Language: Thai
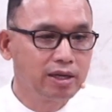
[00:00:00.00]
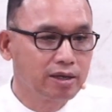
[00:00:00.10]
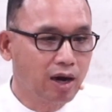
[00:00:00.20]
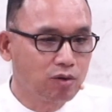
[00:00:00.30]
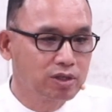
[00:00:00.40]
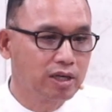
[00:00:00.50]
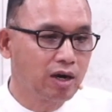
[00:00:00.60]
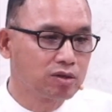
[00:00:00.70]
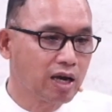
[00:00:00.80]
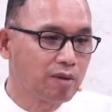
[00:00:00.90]
เอาจริงเอา
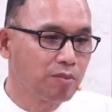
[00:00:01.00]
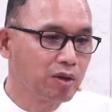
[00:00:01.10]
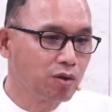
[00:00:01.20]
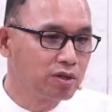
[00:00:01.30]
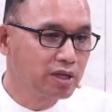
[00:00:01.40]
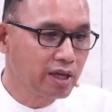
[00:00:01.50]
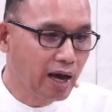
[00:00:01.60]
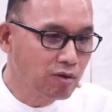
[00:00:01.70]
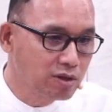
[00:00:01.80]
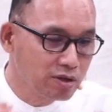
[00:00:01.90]
จังเป็นคนที่เข้า
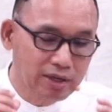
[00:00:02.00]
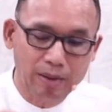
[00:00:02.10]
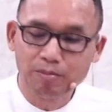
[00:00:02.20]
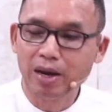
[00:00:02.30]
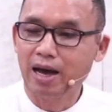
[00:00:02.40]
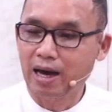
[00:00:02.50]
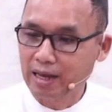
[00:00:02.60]
ถึงธรรมะอะไร